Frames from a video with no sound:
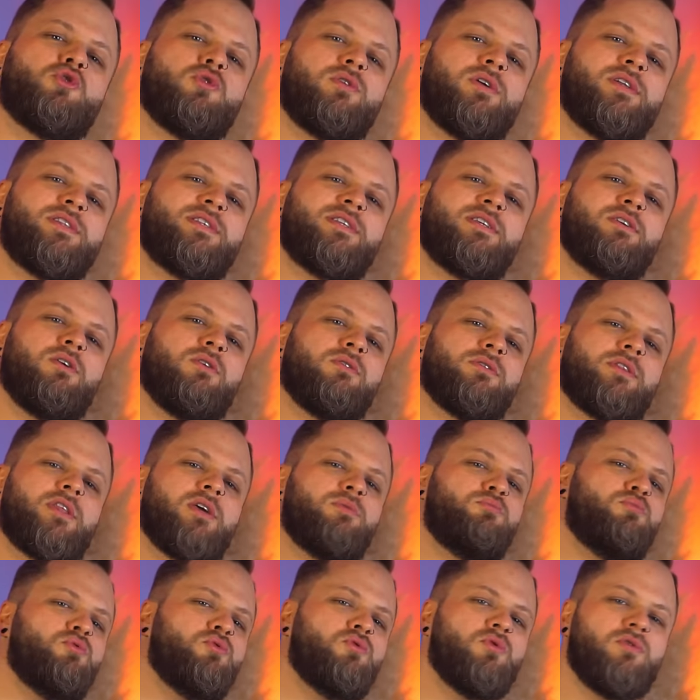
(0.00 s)
je l'ai dit en
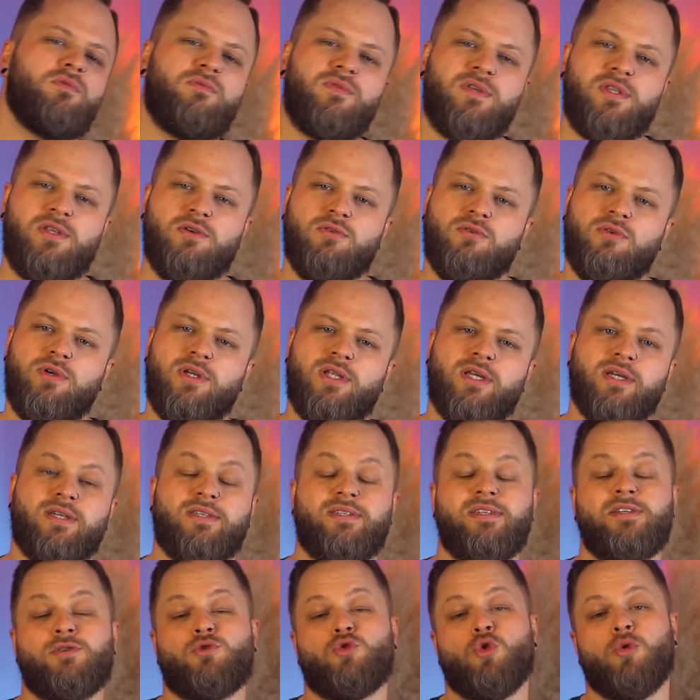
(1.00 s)
début de vidéo, il
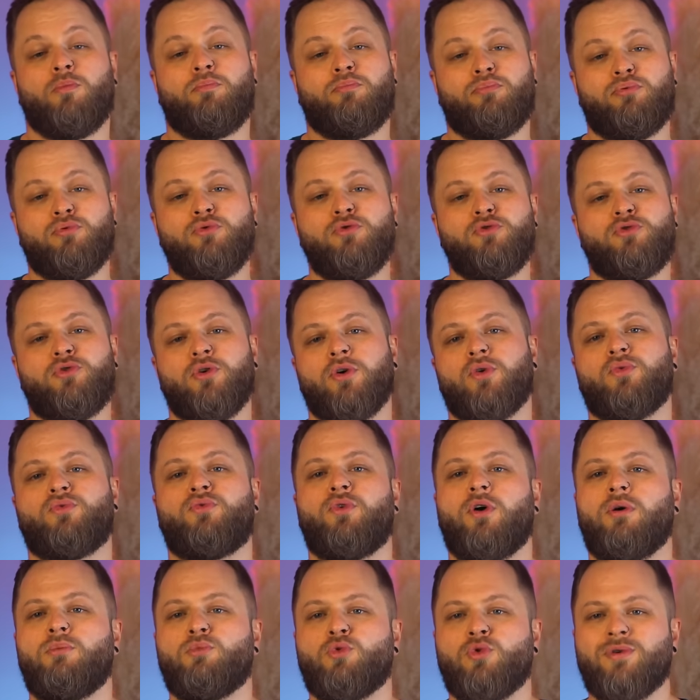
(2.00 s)
existe plusieurs
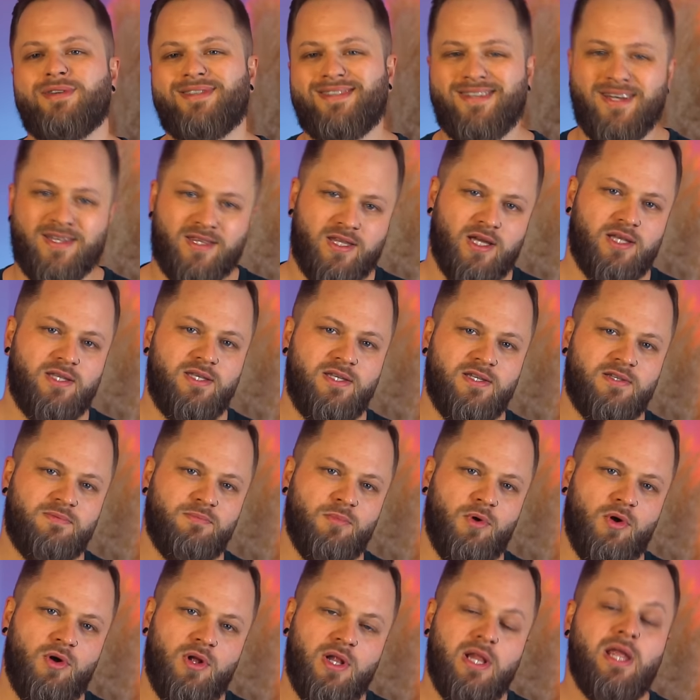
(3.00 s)
formes de
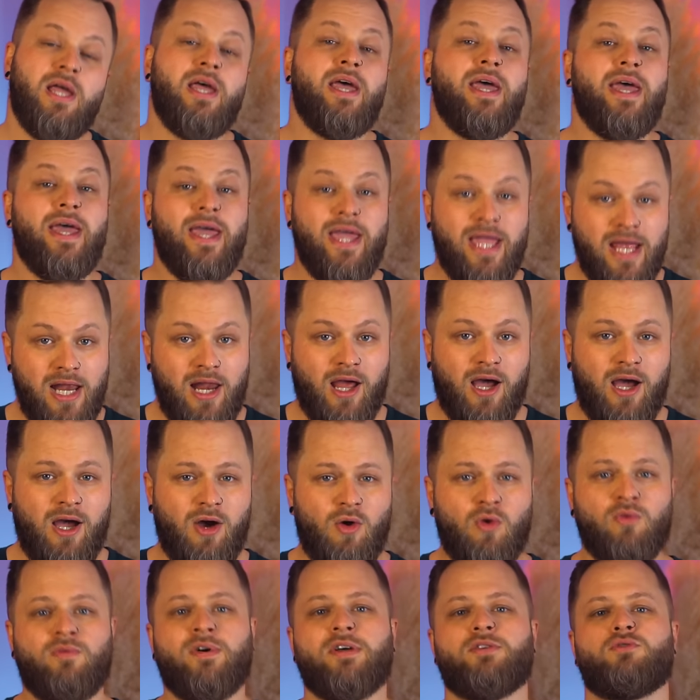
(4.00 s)
satanisme. Et
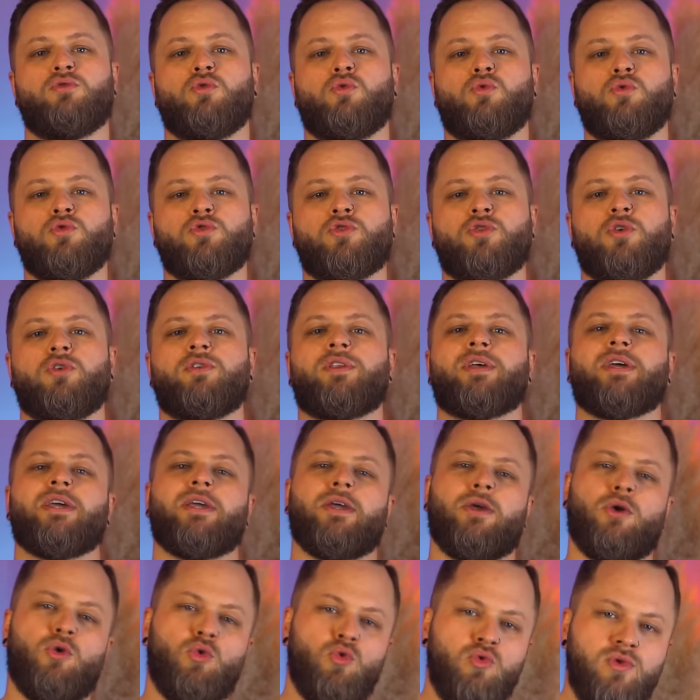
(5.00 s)
là, on va se
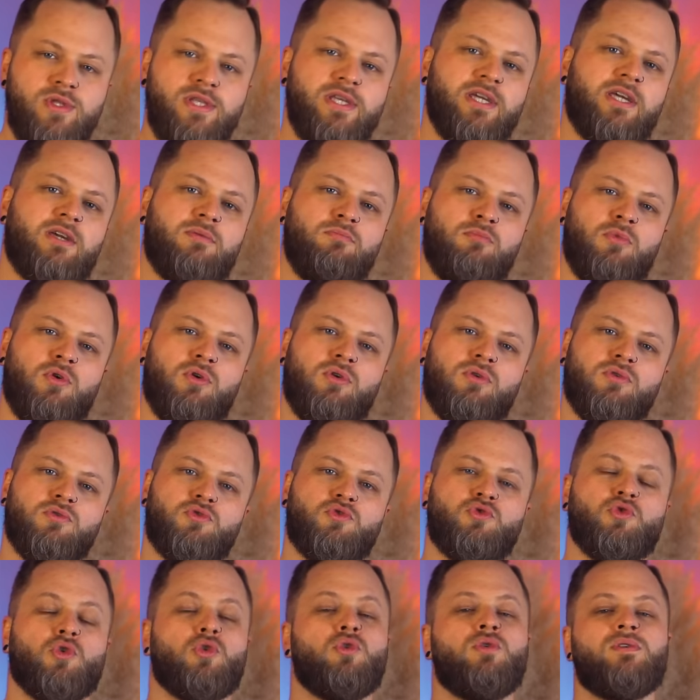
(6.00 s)
concentrer uniquement
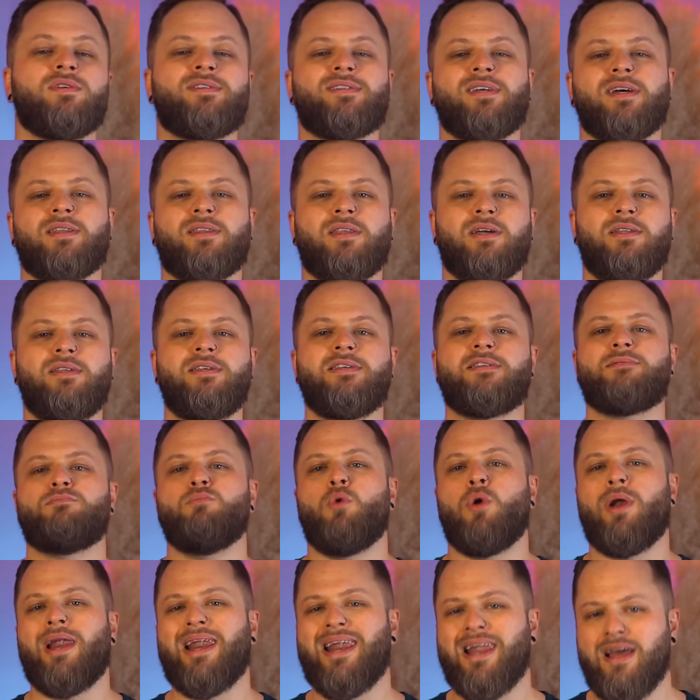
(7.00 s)
sur le
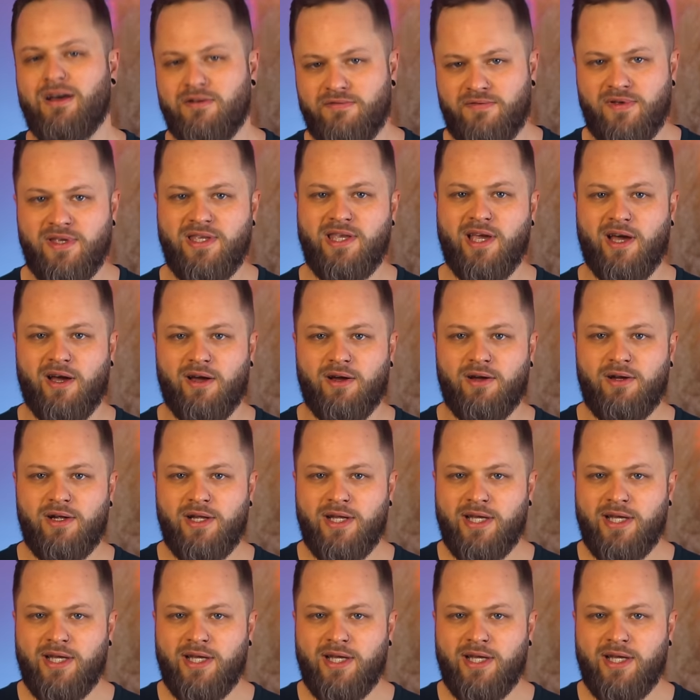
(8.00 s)
satanisme lavéen,